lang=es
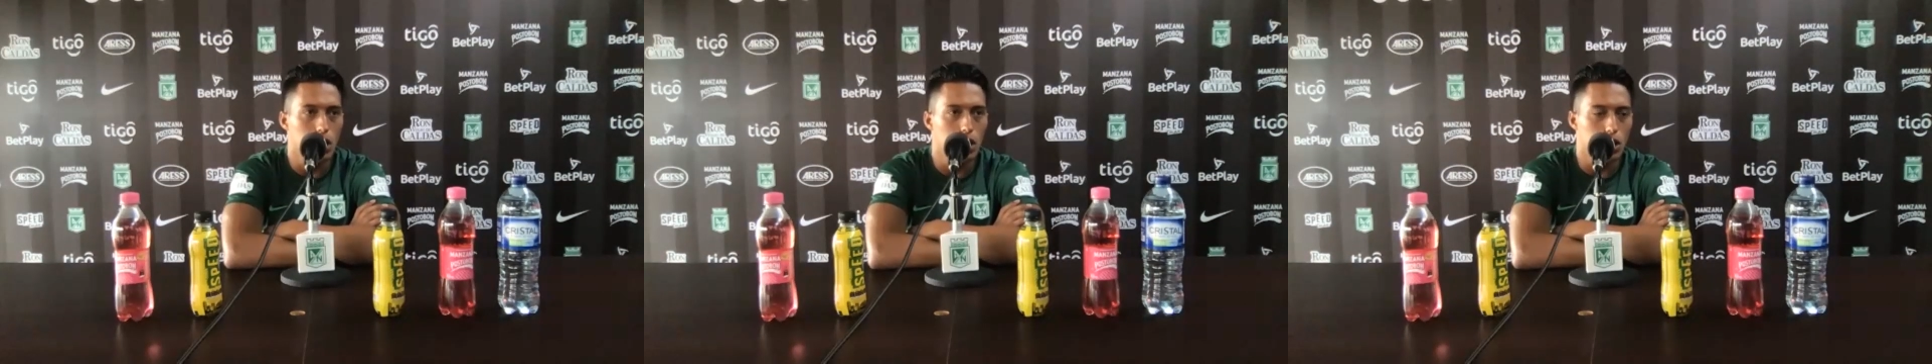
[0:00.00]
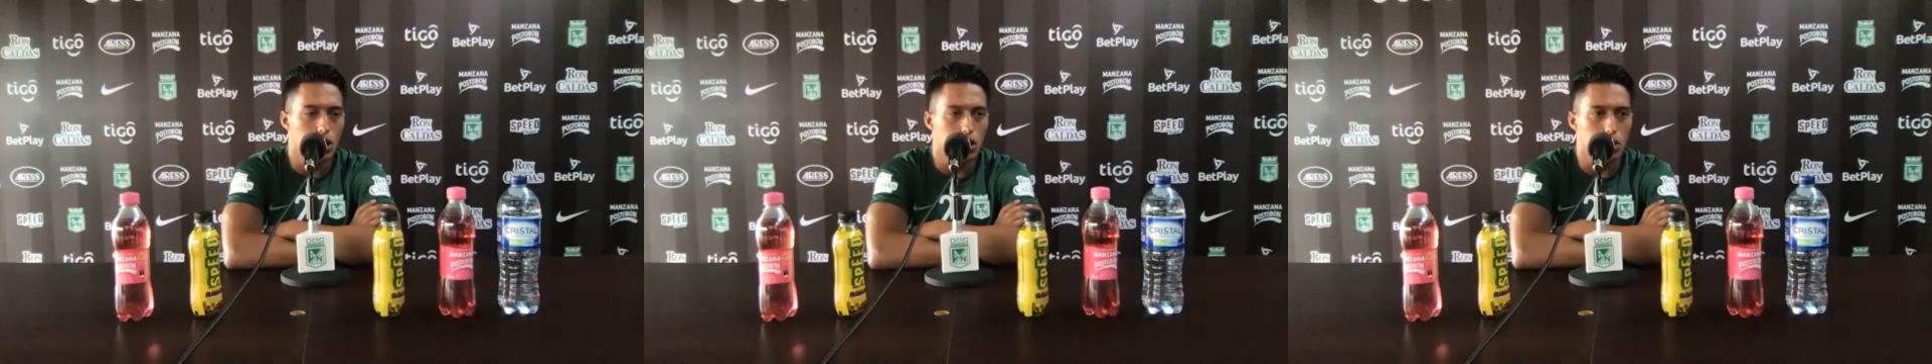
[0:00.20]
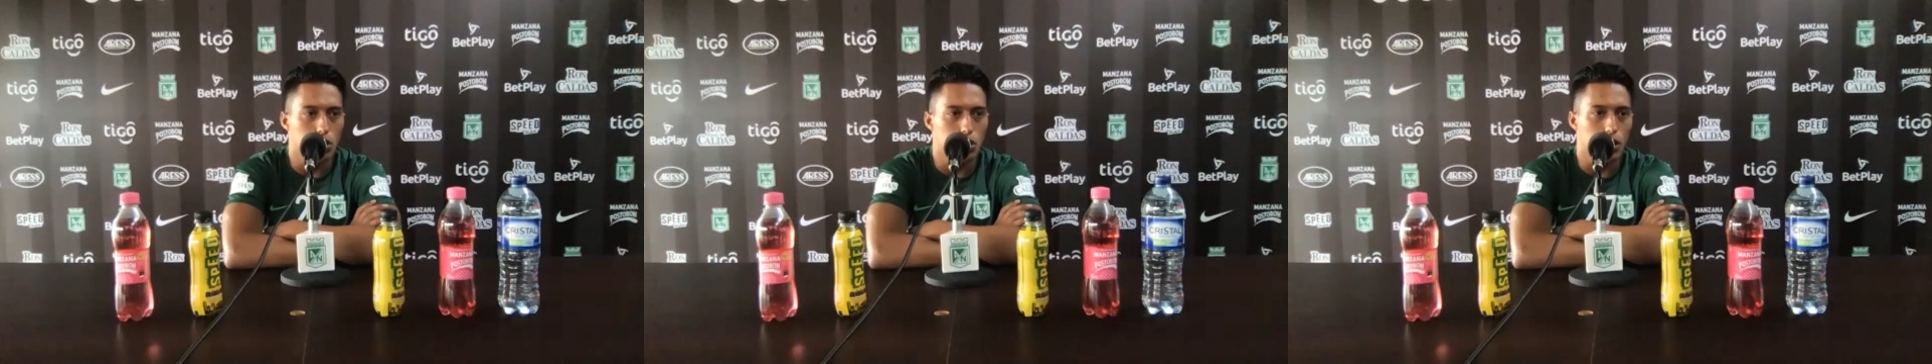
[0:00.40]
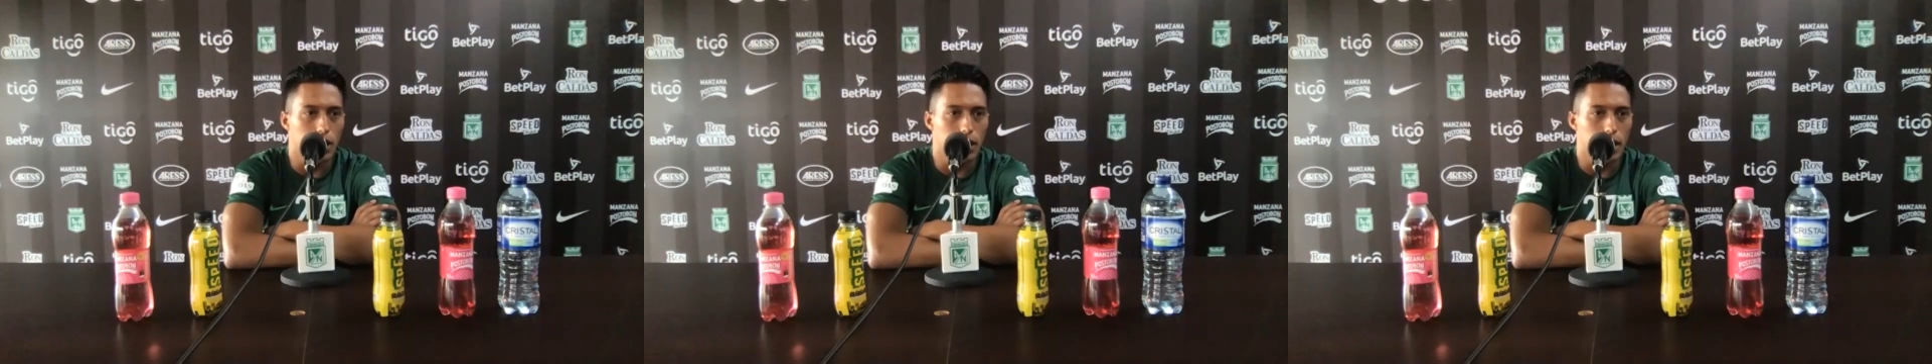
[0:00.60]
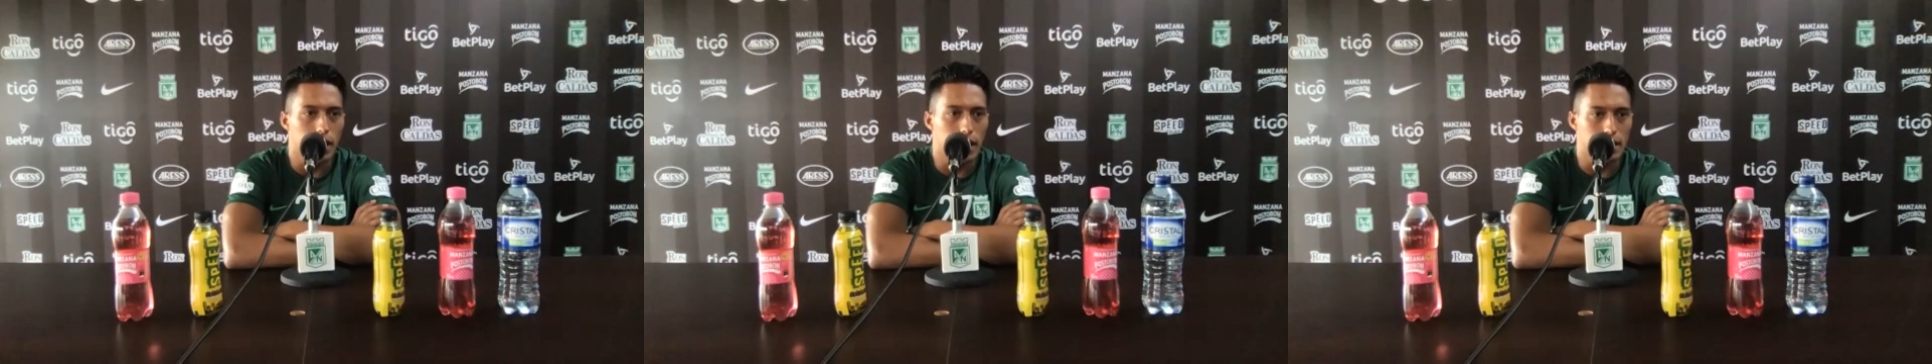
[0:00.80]
Lo de
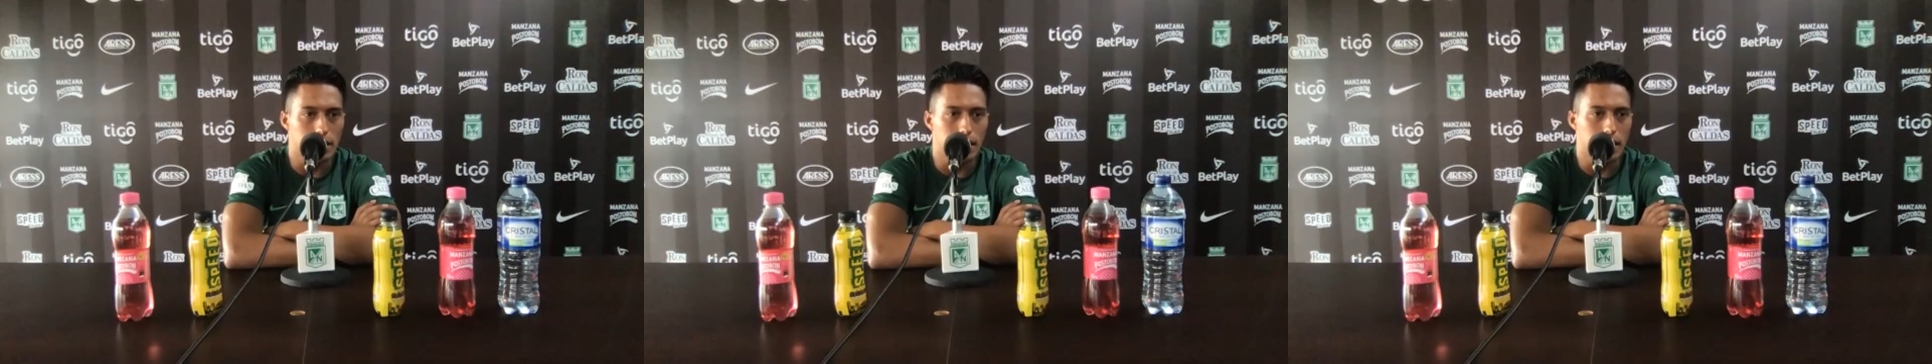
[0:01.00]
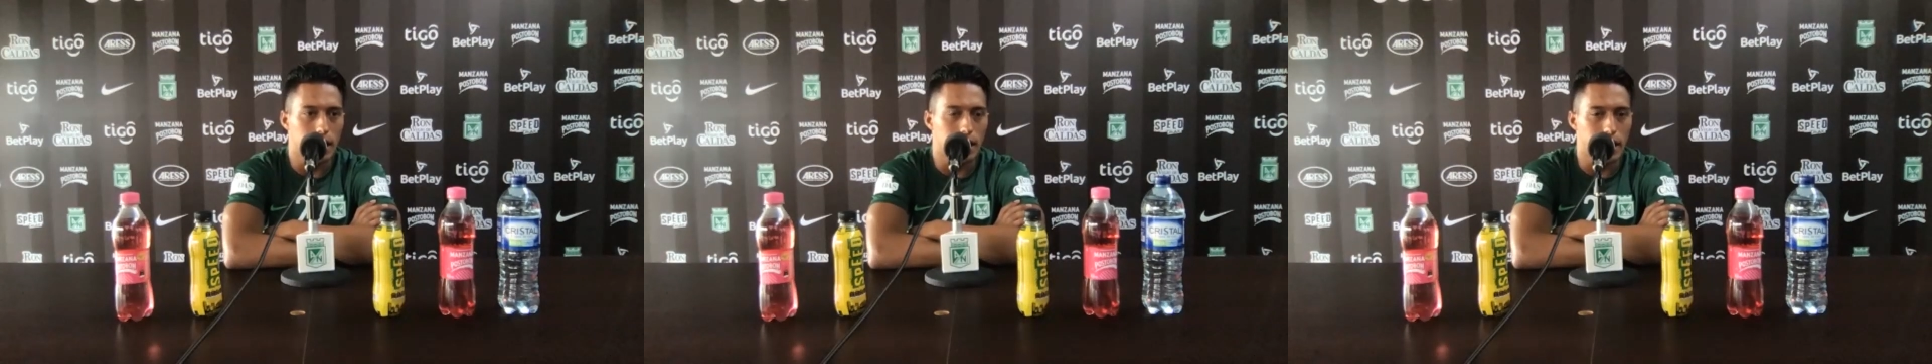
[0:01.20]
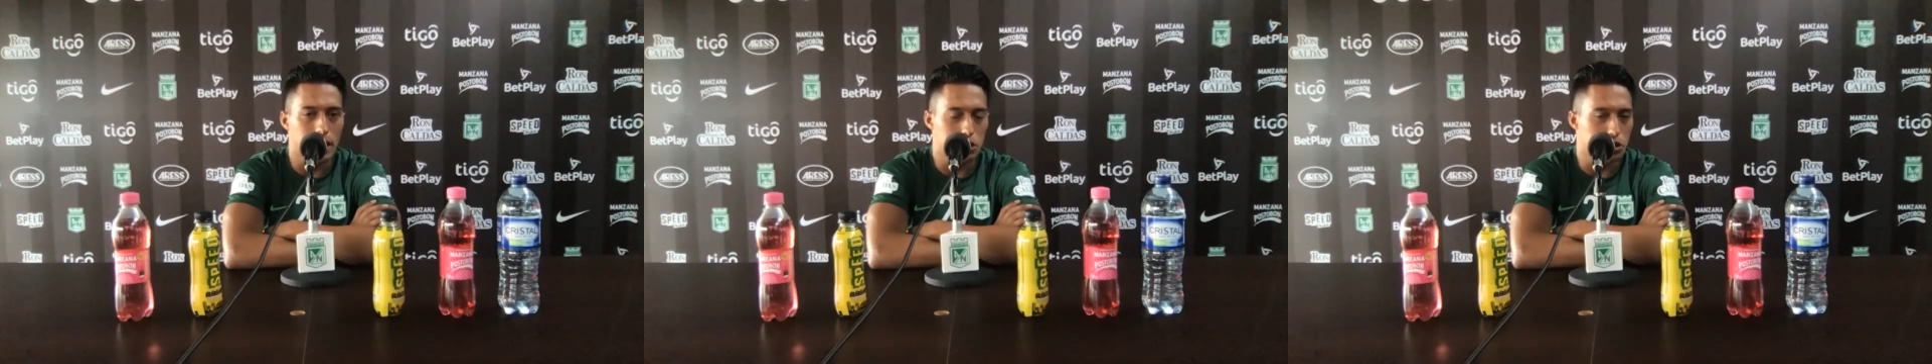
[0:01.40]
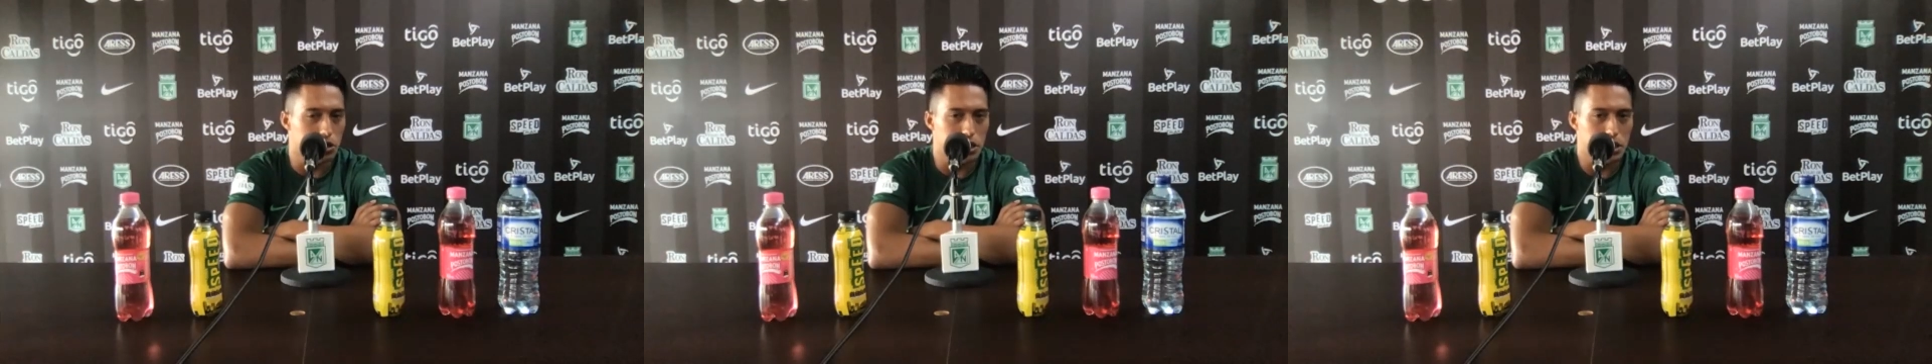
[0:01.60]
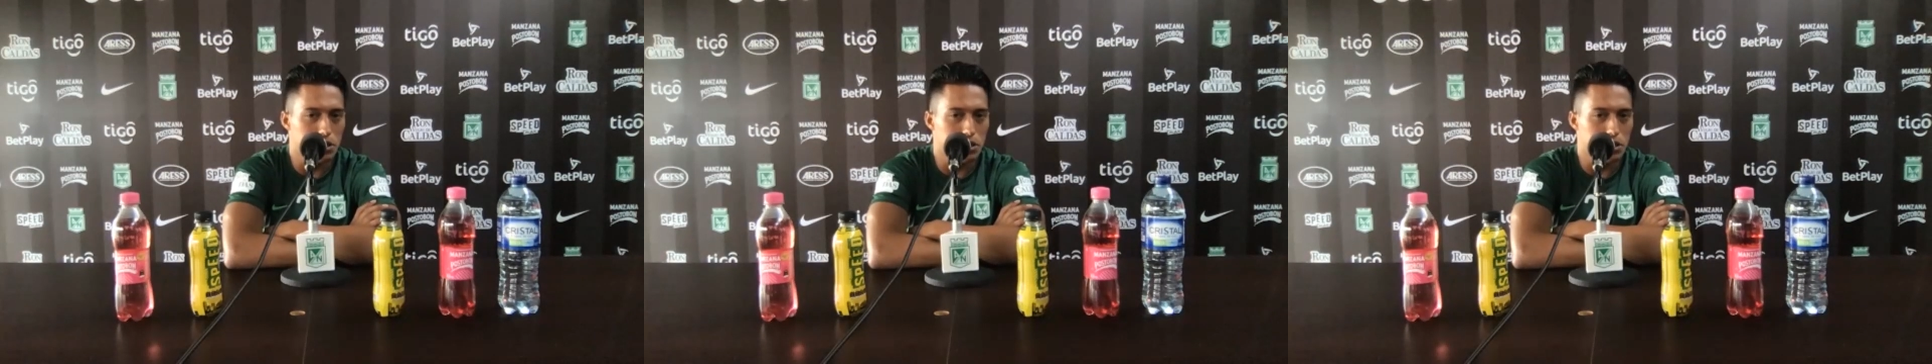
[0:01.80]
las declaraciones